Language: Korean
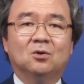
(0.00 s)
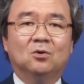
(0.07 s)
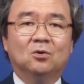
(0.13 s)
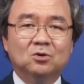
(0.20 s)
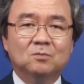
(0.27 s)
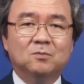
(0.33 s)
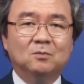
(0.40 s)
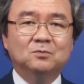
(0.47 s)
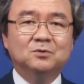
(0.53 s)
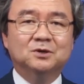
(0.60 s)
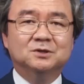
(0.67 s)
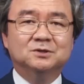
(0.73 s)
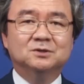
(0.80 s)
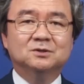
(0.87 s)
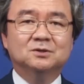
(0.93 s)
오늘
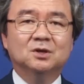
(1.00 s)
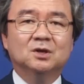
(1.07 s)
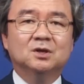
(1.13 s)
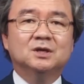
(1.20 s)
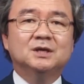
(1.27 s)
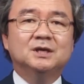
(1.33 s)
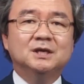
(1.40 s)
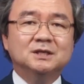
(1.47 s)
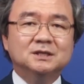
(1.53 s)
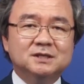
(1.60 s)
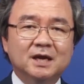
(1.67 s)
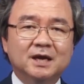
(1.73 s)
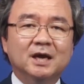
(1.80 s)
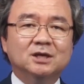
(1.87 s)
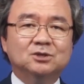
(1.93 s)
본문은
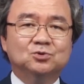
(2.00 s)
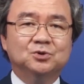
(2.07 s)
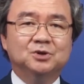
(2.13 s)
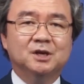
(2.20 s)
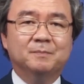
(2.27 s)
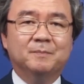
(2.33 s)
인생의 주인이